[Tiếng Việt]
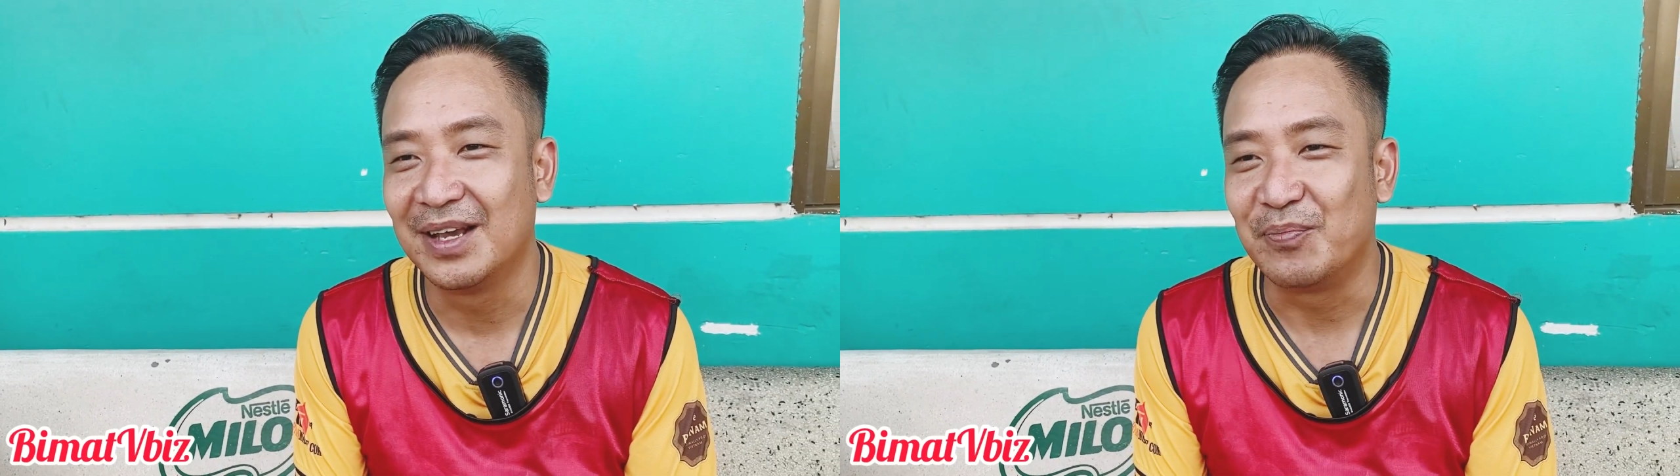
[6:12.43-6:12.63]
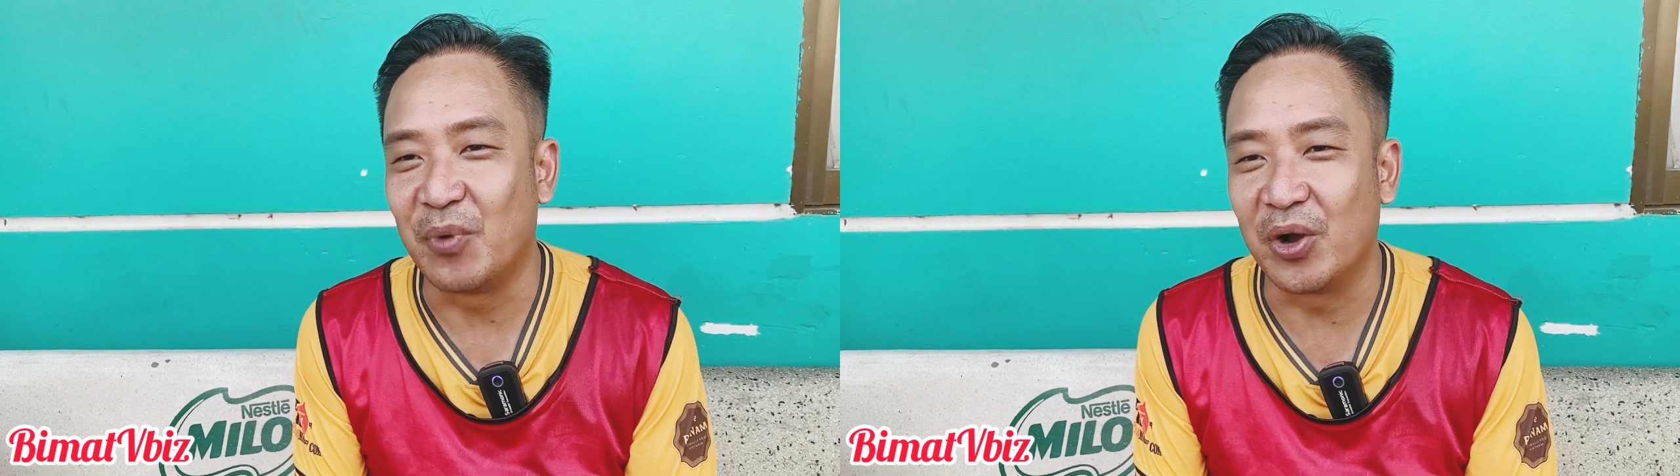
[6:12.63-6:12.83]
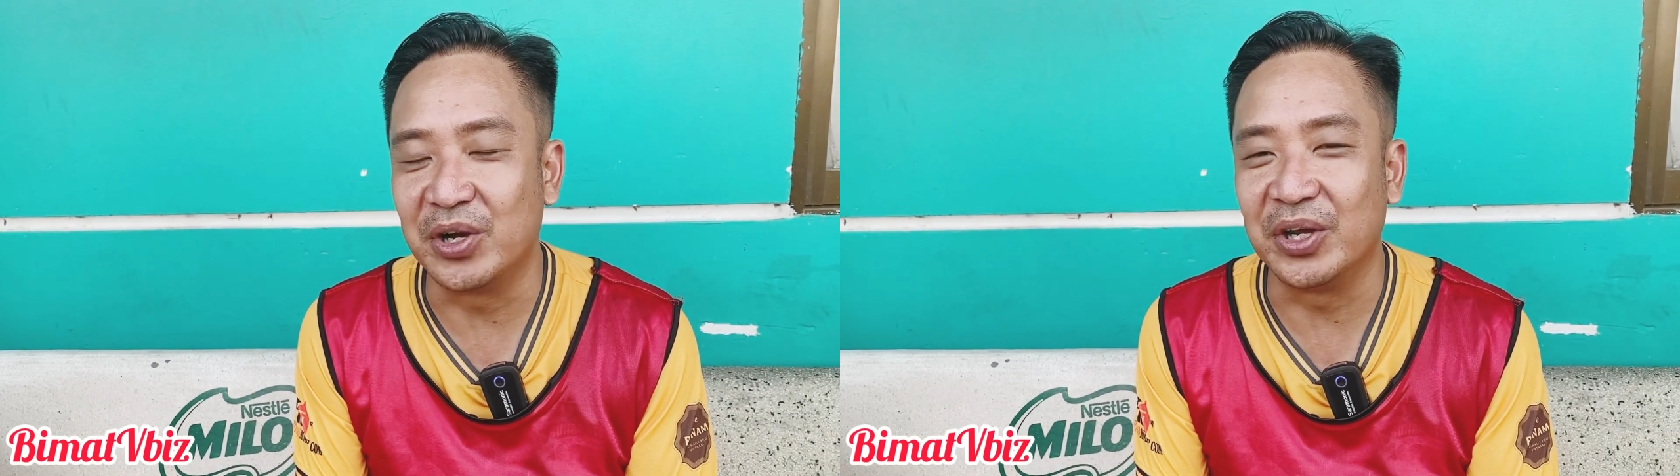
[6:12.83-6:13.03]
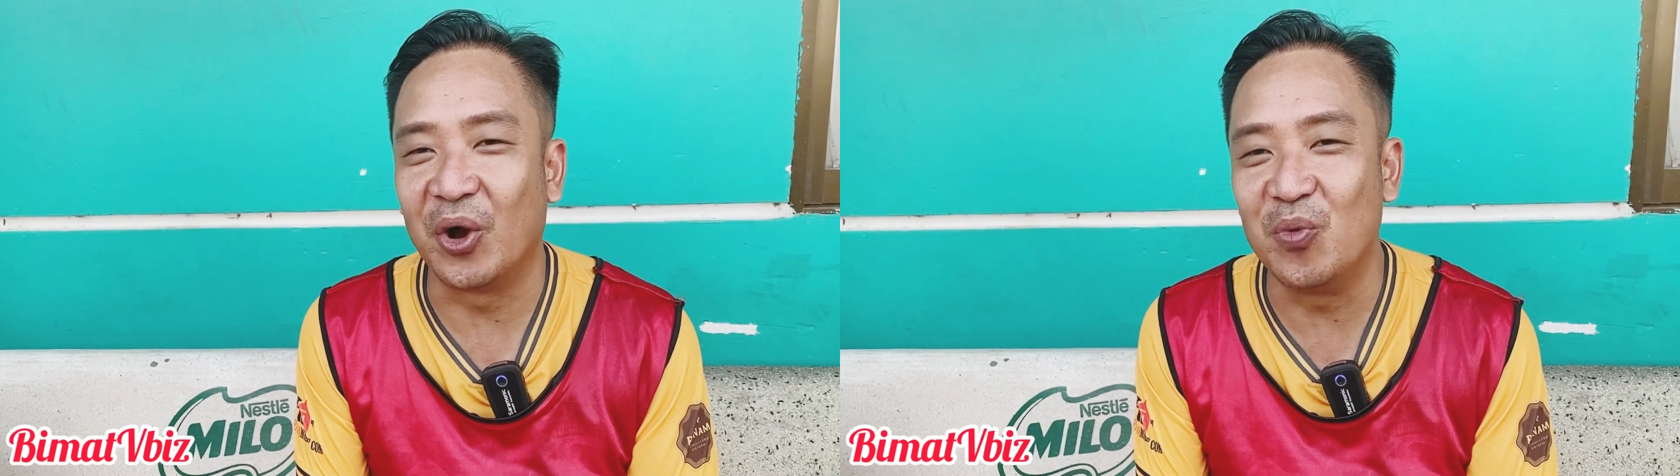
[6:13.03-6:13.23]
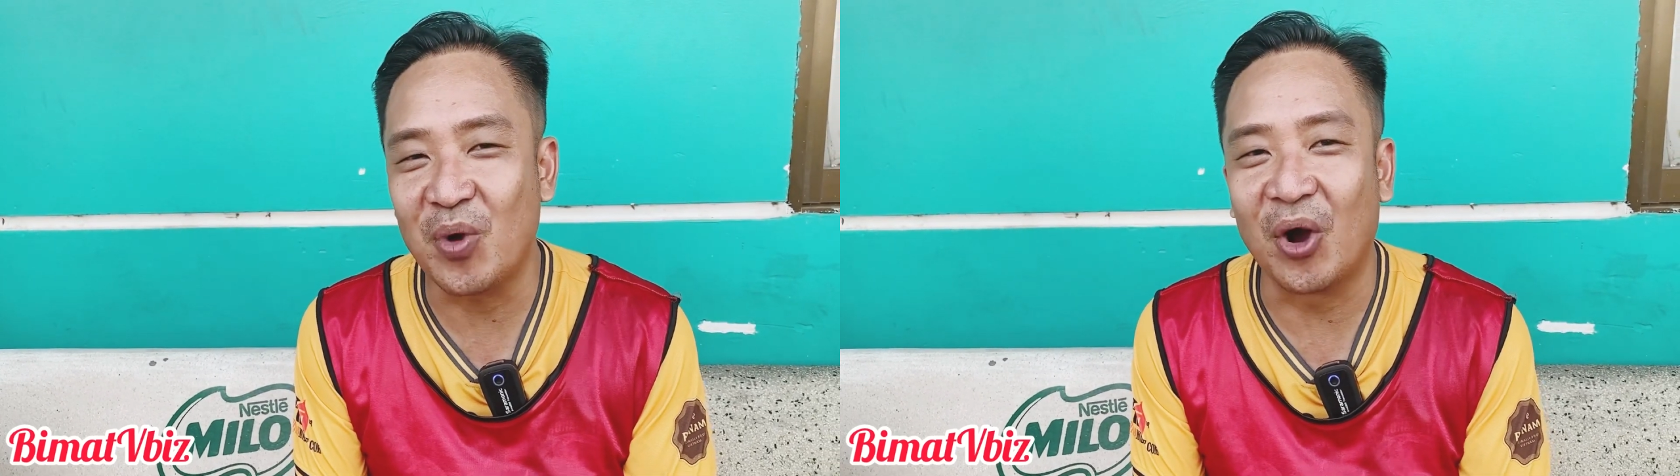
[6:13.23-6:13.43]
mọi người
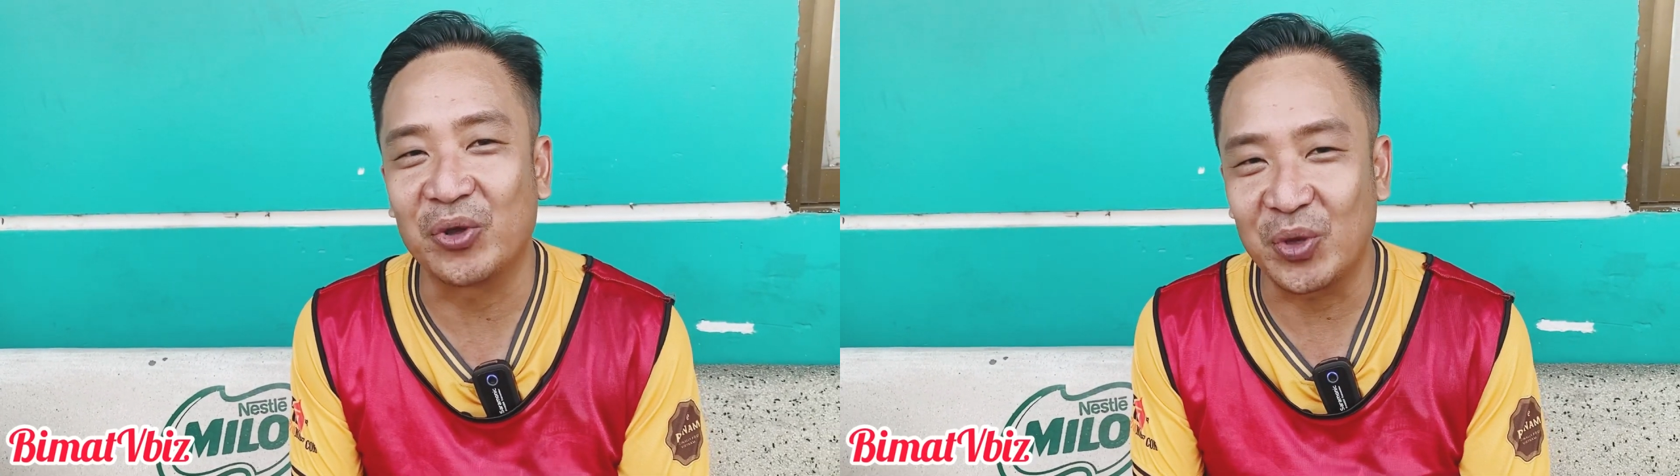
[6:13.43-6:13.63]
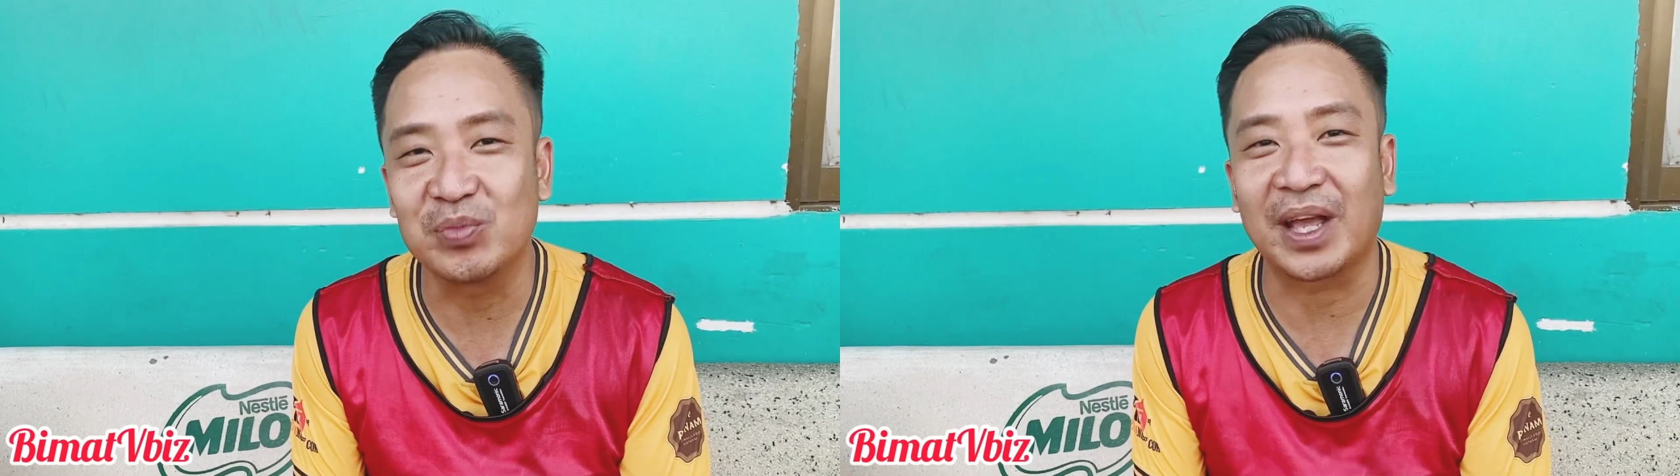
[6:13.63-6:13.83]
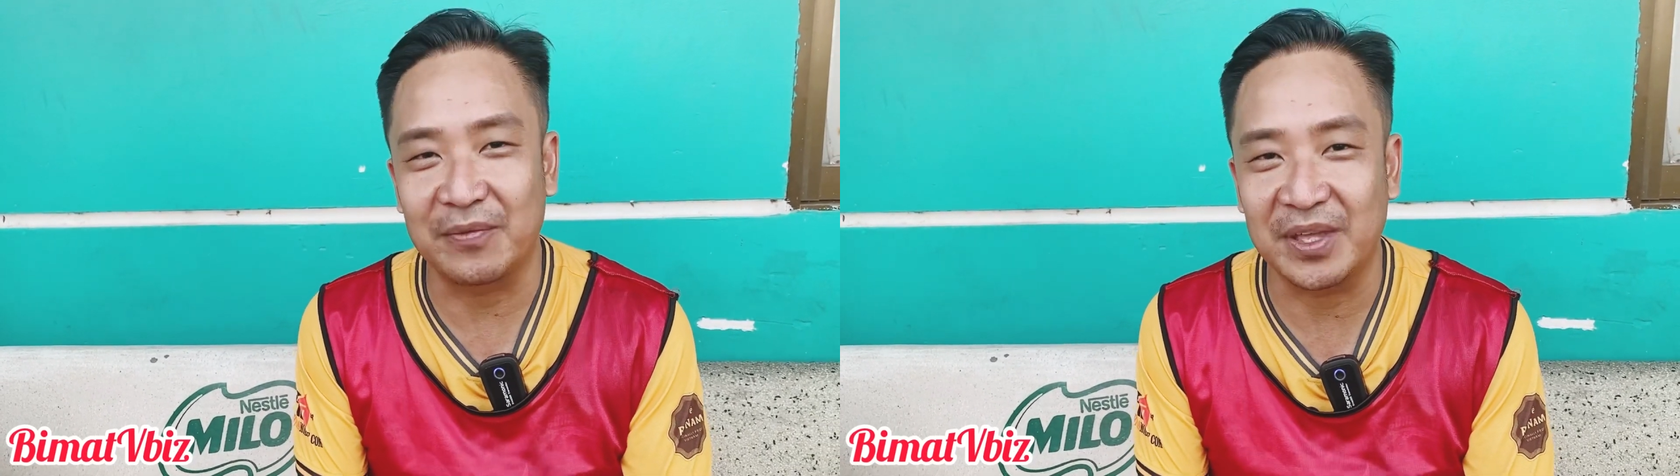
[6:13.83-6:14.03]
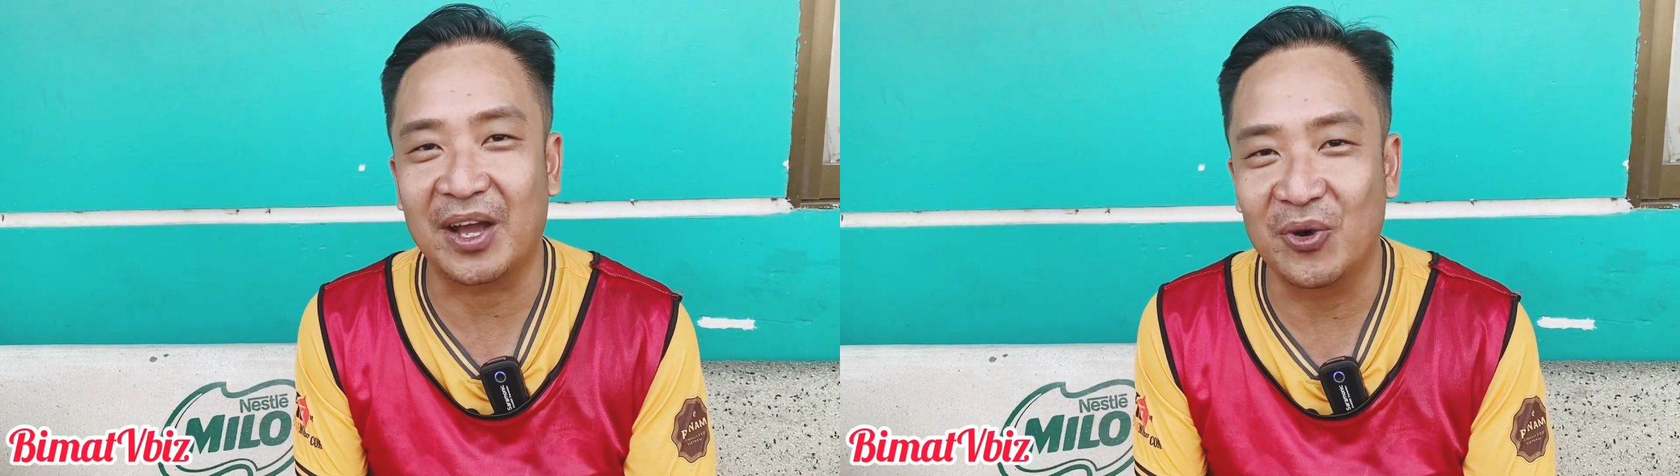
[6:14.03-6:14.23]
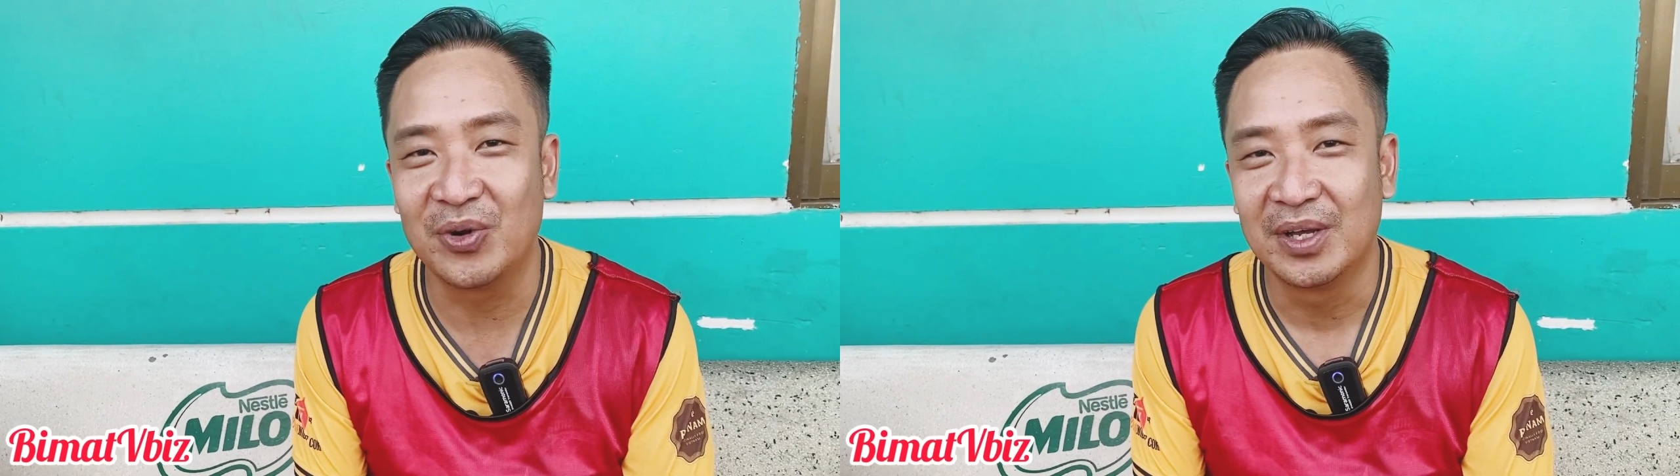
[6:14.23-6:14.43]
ủng hộ chung tay với
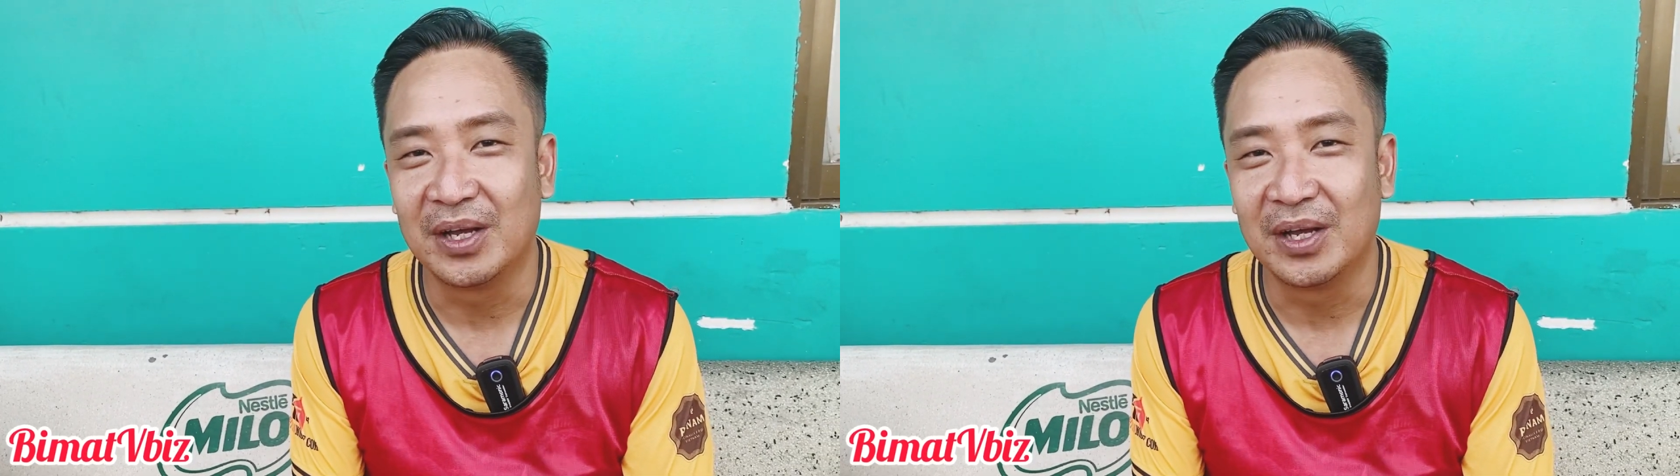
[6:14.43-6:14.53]
nhau